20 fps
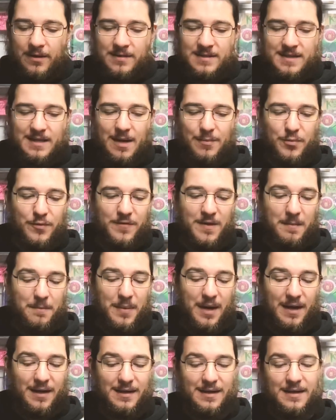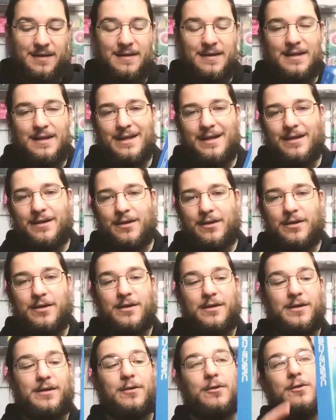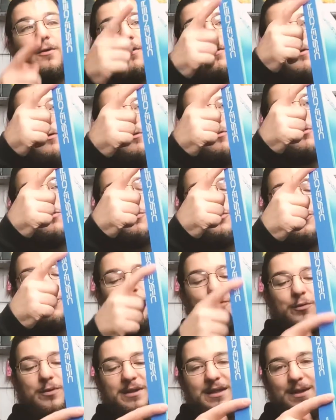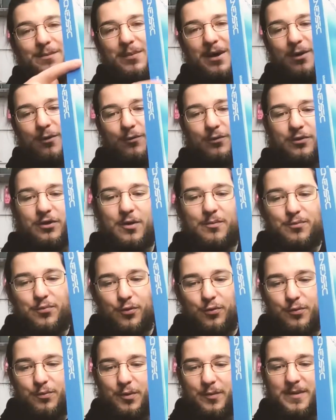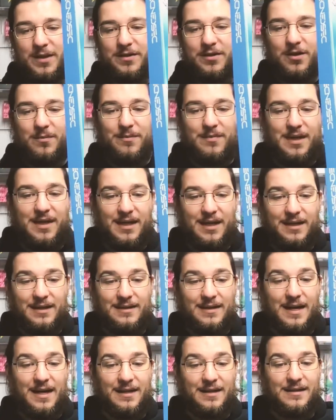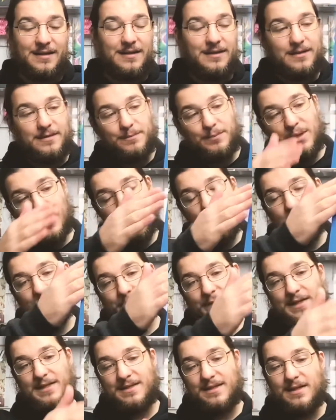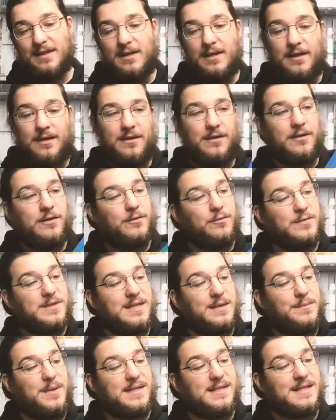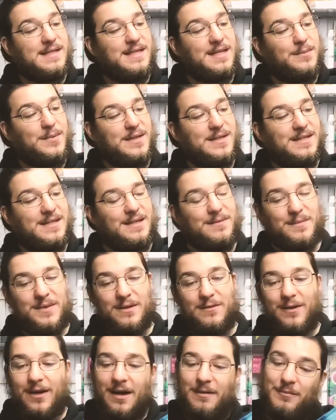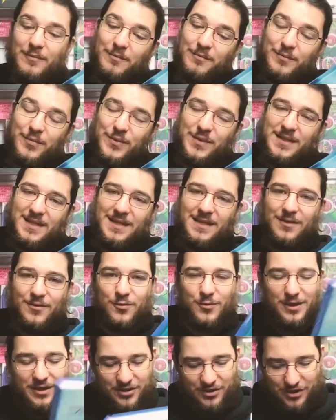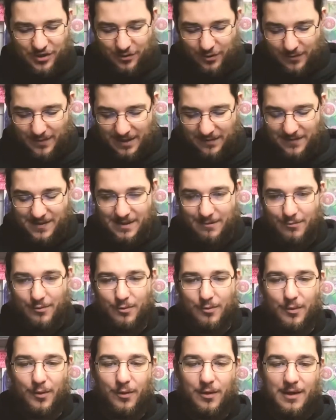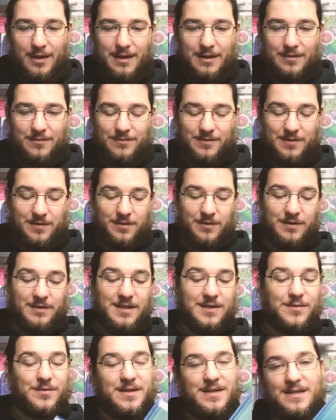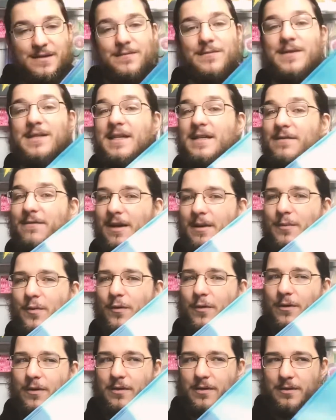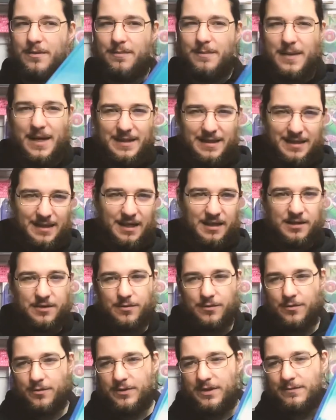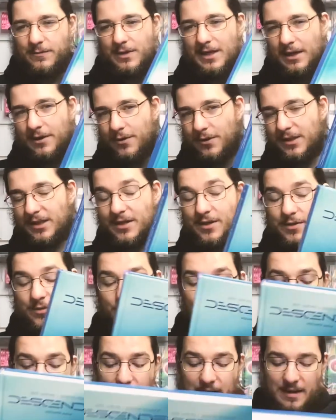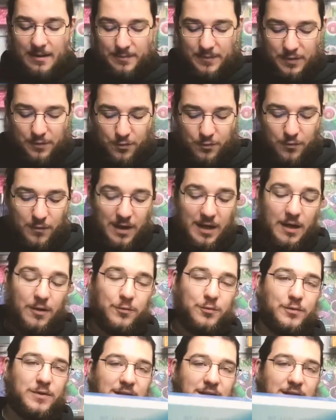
a un peu fait parler. Euh, le dos n'est pas rond comme pour le premier tome, mais carré plat en fait. Euh, on ne sait pas ce qui s'est passé, mais voilà, petit quack chez Urban visiblement. Donc euh, désolé si vous êtes vraiment maniaque au niveau de la collection. Mais du coup, voilà, en tout